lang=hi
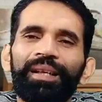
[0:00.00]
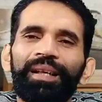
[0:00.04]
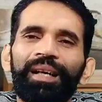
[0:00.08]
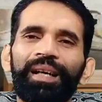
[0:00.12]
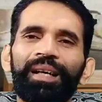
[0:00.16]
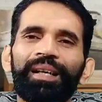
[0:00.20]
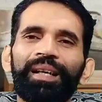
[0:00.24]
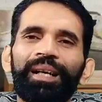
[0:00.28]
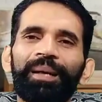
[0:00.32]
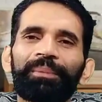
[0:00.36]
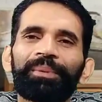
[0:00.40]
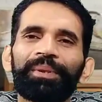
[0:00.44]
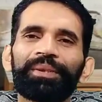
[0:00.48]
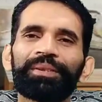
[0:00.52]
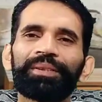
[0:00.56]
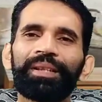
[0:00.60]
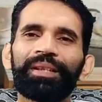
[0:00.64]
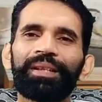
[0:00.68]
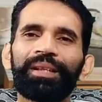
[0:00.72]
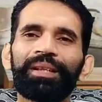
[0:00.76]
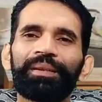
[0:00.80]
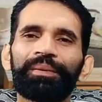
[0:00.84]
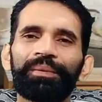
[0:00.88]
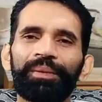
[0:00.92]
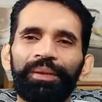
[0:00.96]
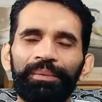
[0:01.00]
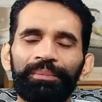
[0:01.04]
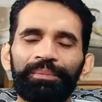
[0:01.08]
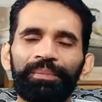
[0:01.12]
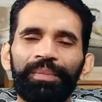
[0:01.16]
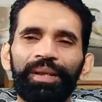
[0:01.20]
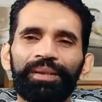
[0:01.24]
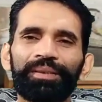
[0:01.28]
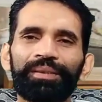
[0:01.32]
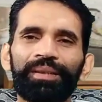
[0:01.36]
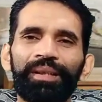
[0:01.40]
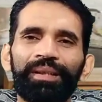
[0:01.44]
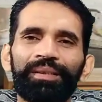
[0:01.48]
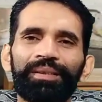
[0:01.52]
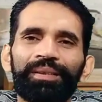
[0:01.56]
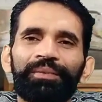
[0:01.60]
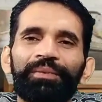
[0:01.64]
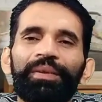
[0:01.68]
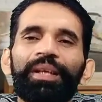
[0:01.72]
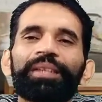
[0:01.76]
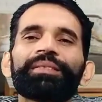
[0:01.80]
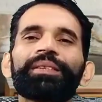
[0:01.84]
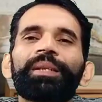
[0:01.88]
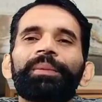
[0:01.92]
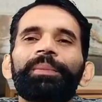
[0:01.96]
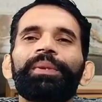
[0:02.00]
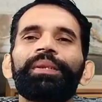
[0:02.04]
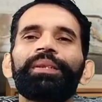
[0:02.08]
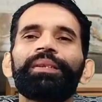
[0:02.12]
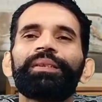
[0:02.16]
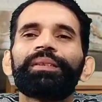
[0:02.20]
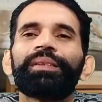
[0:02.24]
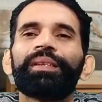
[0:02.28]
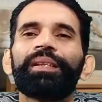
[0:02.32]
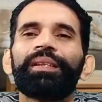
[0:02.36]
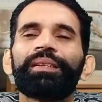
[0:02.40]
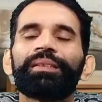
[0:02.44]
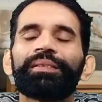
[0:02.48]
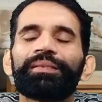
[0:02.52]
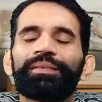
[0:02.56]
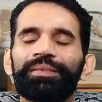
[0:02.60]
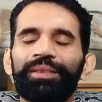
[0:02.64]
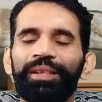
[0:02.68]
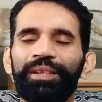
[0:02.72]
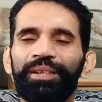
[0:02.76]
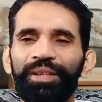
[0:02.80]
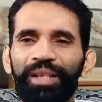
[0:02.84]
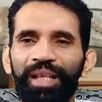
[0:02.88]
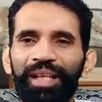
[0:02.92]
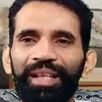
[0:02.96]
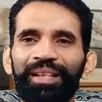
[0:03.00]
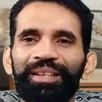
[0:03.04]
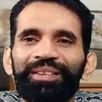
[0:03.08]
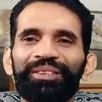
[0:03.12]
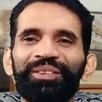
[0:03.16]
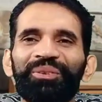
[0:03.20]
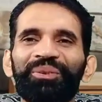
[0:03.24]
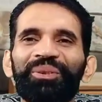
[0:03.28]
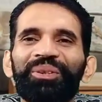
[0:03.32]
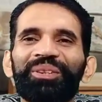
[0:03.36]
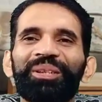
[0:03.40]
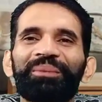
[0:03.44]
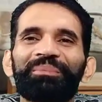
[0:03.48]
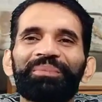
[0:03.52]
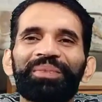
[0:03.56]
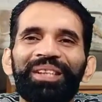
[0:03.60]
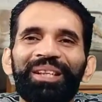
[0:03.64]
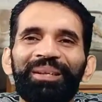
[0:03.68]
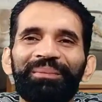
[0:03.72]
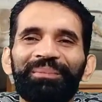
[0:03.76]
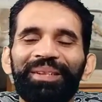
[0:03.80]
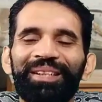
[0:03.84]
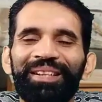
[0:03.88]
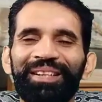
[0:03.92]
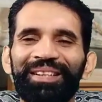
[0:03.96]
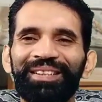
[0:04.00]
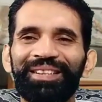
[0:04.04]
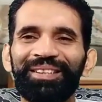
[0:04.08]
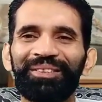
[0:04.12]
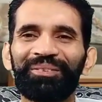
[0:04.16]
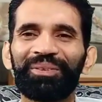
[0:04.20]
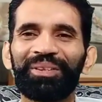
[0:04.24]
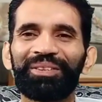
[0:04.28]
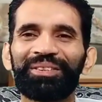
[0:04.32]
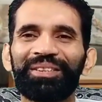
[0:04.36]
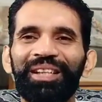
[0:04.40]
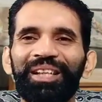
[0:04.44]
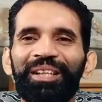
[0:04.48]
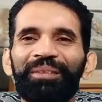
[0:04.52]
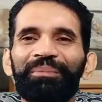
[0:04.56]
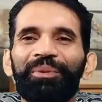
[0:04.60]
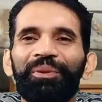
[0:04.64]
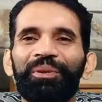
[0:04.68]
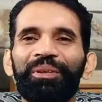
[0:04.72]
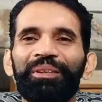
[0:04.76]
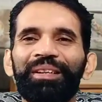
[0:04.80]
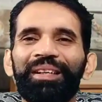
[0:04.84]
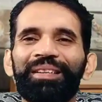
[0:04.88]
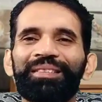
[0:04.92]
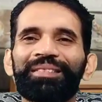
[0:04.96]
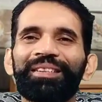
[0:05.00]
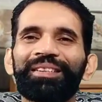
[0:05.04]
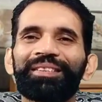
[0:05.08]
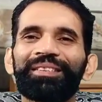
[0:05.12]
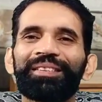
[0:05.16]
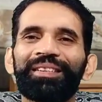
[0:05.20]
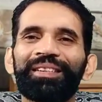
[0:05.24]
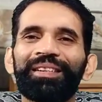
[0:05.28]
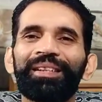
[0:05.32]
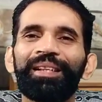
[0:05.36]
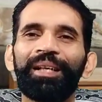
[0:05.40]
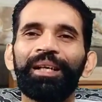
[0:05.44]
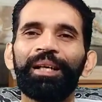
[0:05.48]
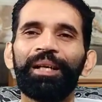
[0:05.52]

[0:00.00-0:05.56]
अगर आपके चैनल माशाल्लाह से वैसे भी इन जिनके जिनको धमकियाँ मिल रही हैं उनके चैनल मोनेटाइजेशन